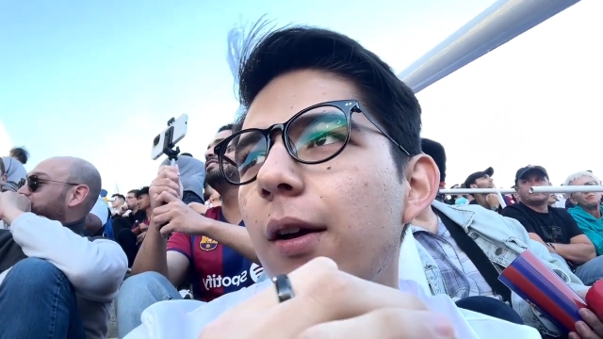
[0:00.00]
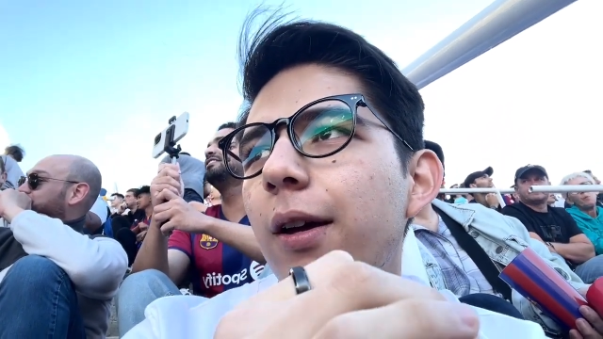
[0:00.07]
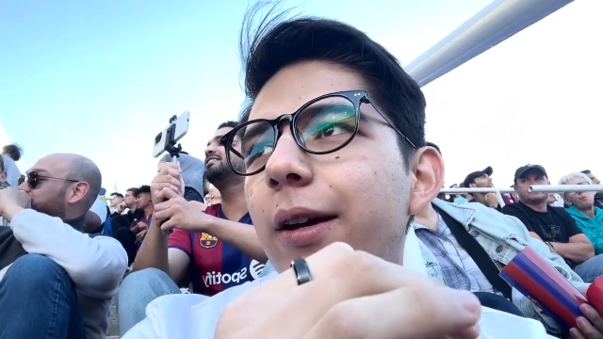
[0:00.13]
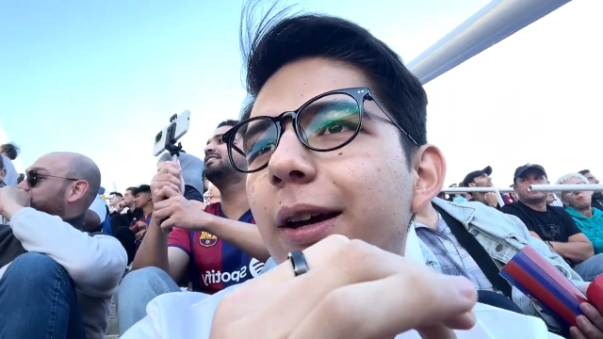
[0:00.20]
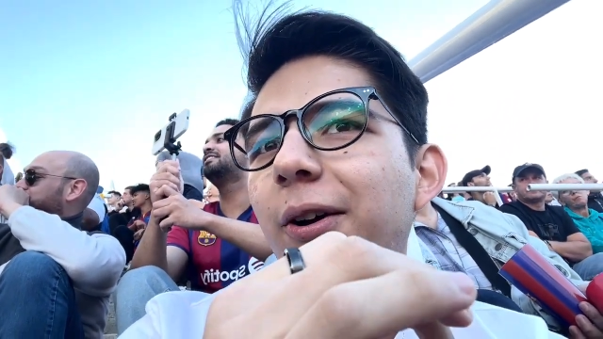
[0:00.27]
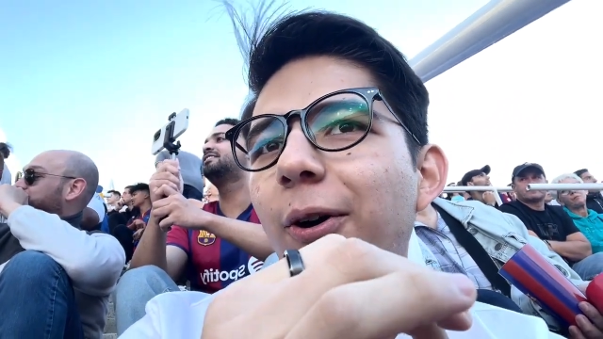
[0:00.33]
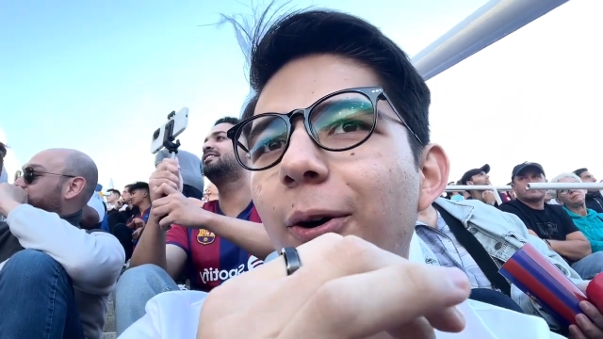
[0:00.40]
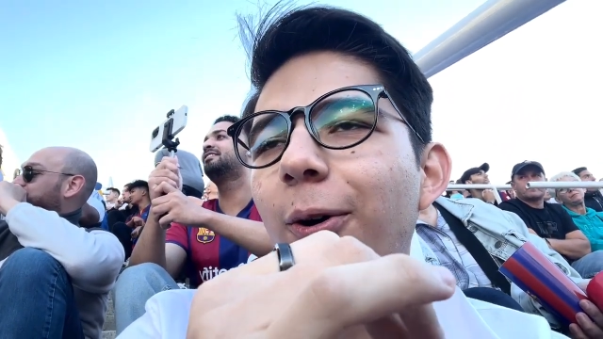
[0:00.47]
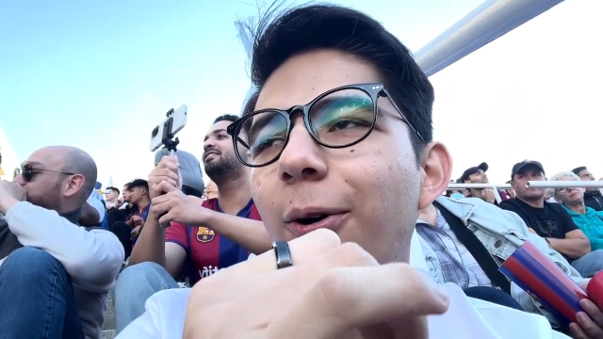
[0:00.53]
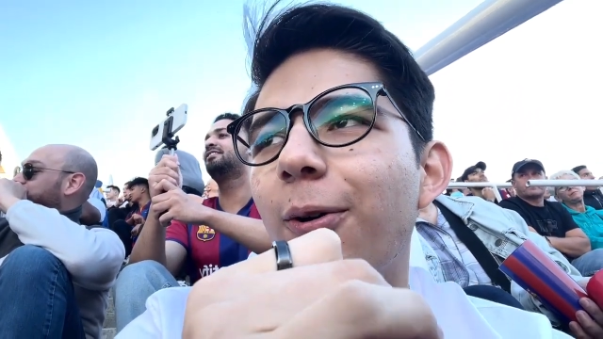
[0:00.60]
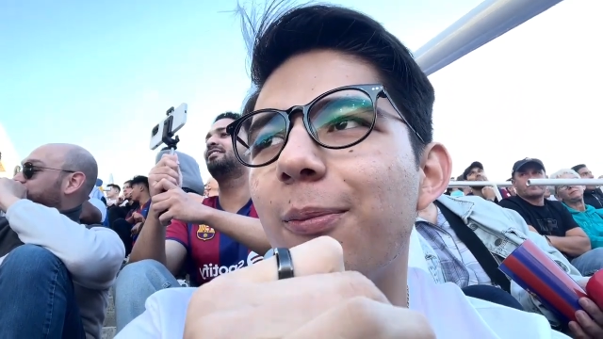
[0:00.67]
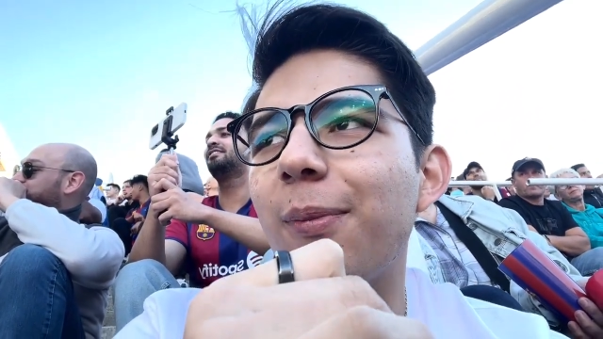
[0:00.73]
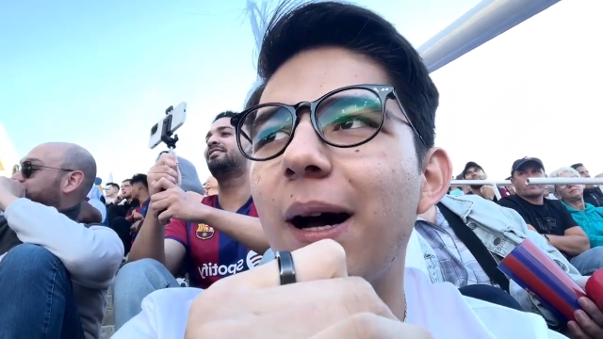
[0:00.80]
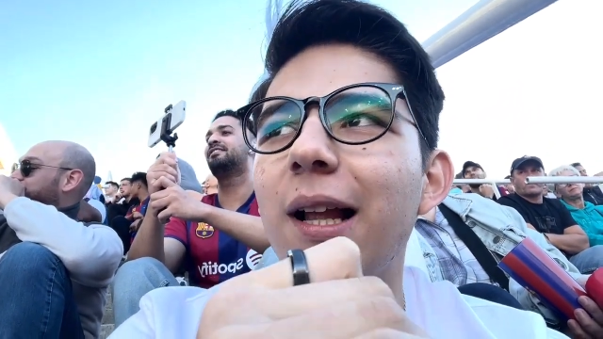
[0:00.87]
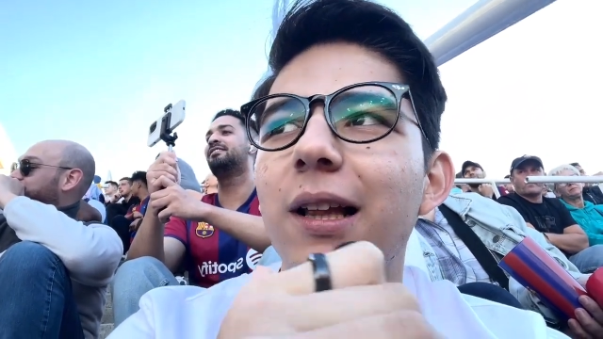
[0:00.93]
Hijo,
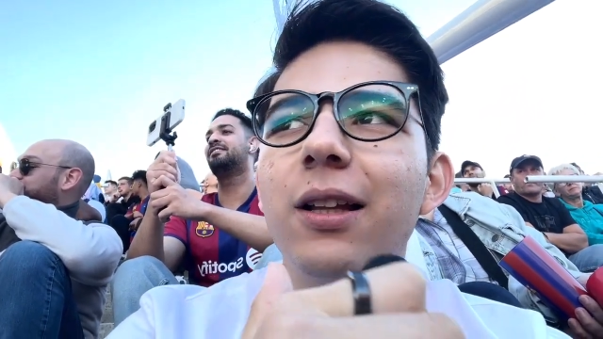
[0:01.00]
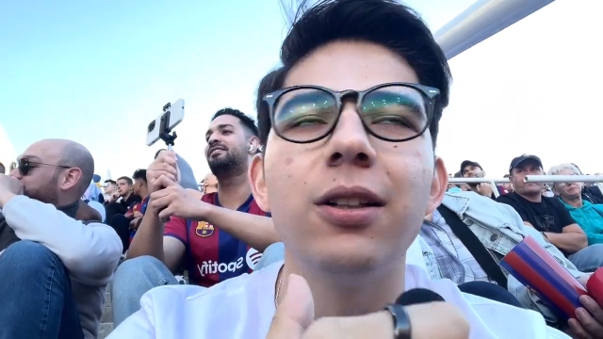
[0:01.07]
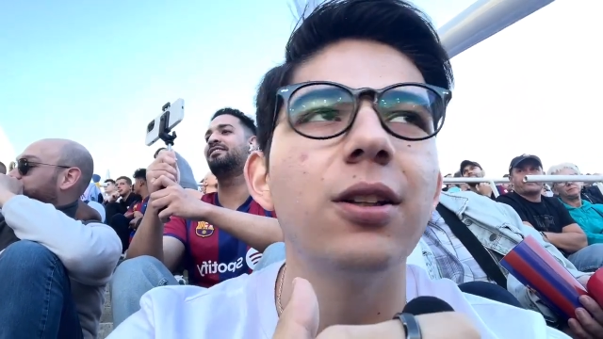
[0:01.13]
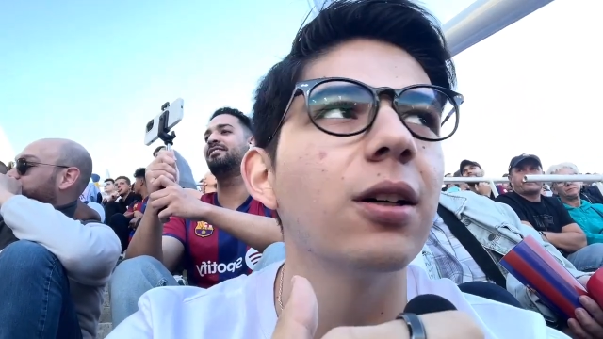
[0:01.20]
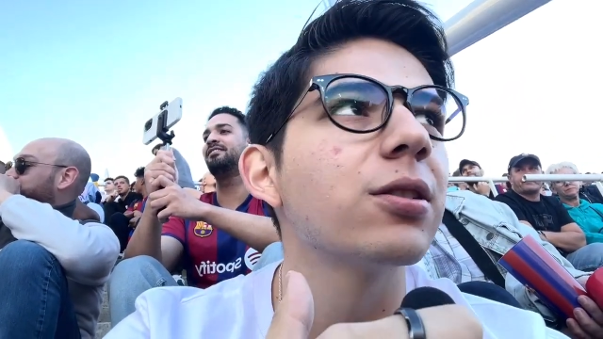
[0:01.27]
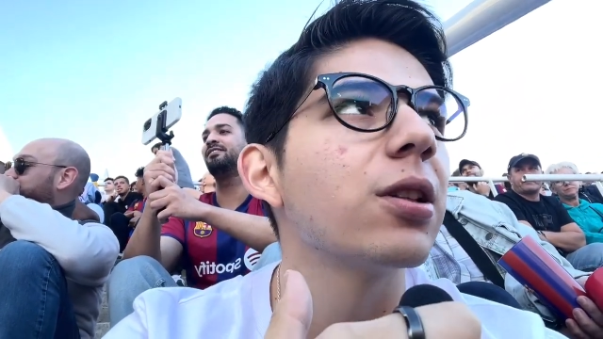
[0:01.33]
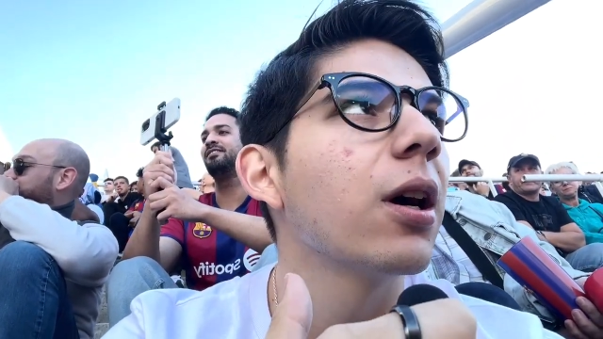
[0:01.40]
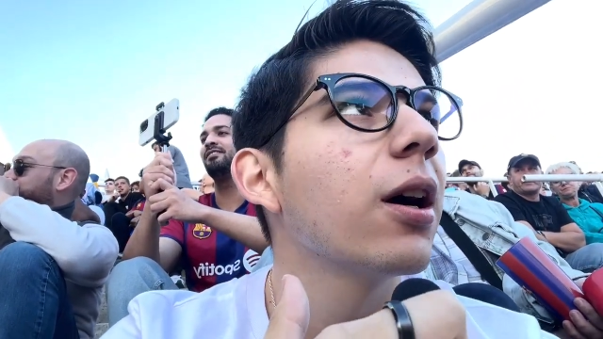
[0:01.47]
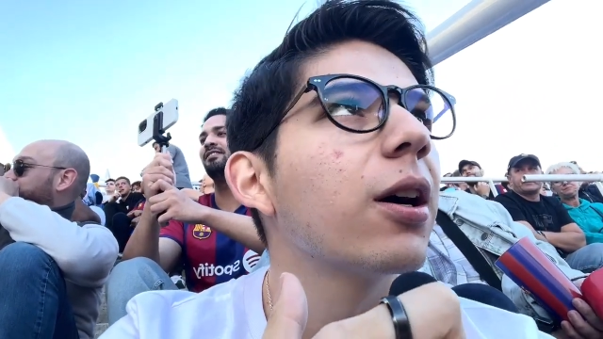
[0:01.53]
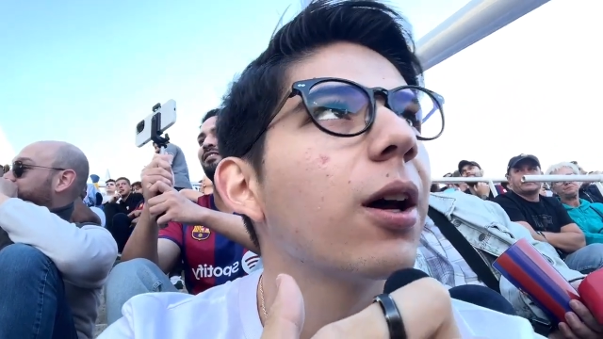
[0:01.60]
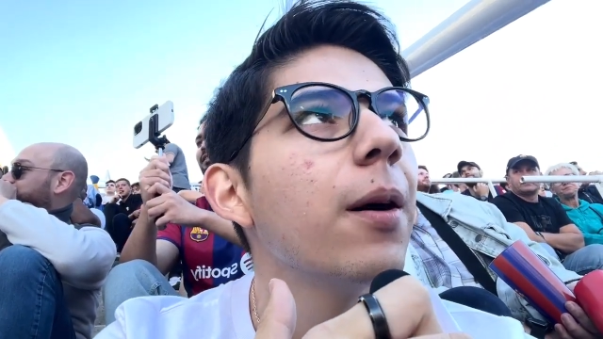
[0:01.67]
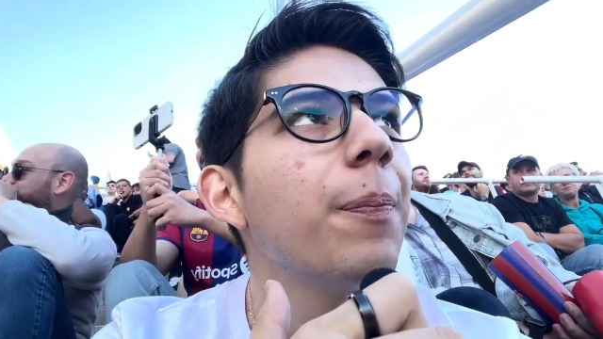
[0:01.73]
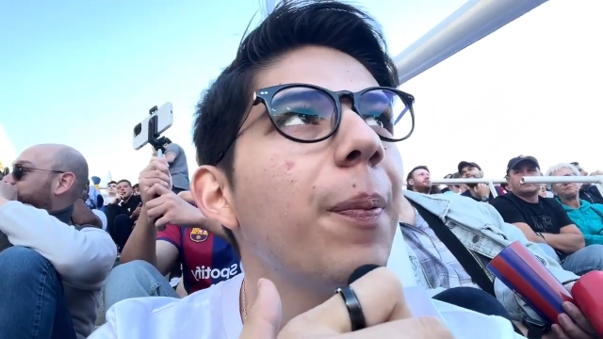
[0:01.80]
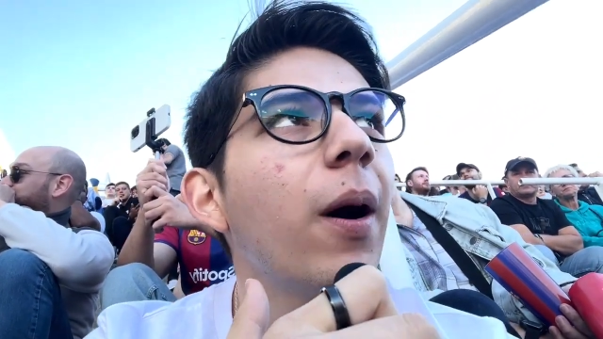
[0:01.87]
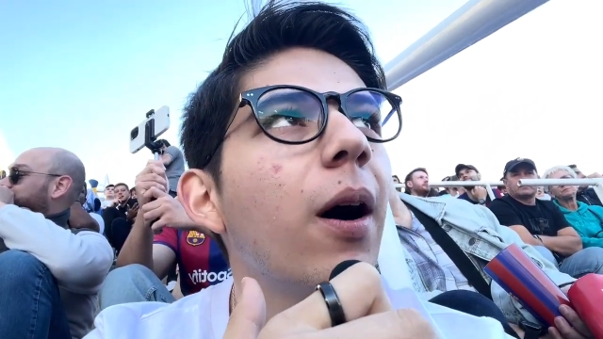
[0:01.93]
maldita sea,
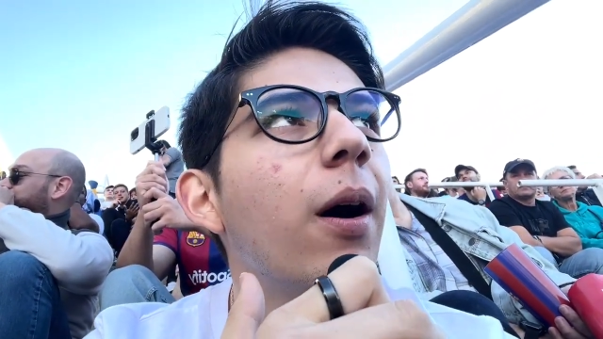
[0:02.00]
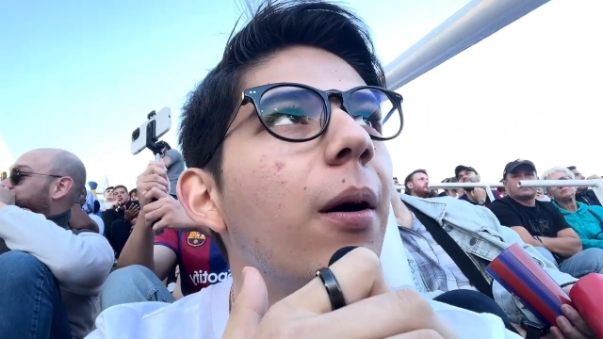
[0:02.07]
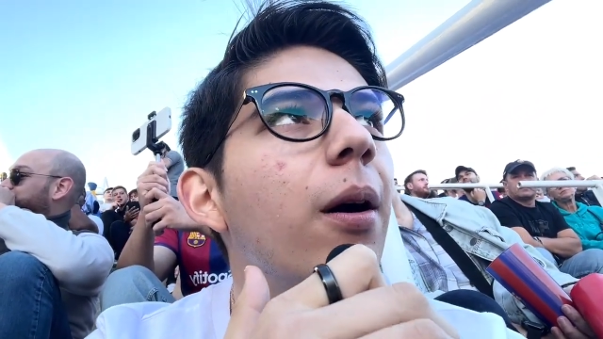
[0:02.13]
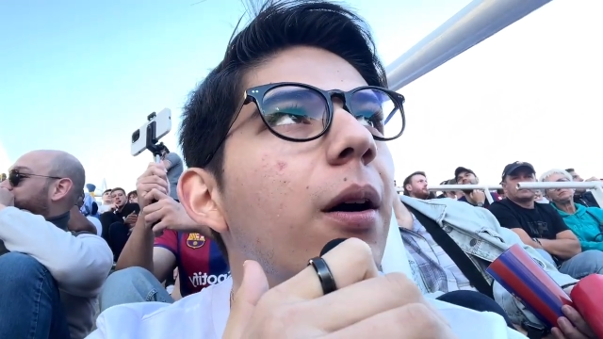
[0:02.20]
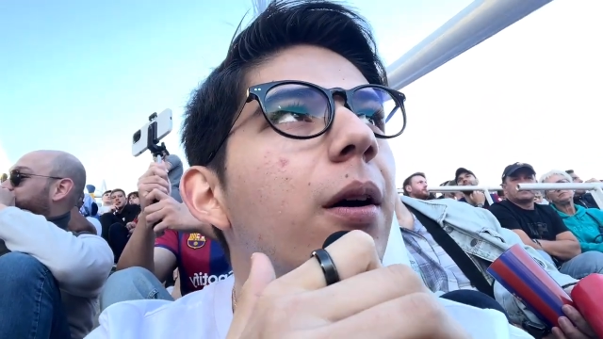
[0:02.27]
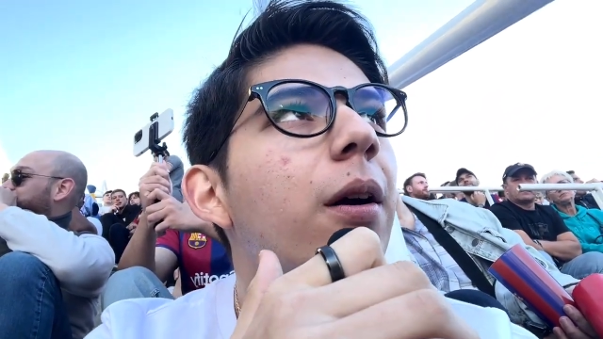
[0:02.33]
quepa.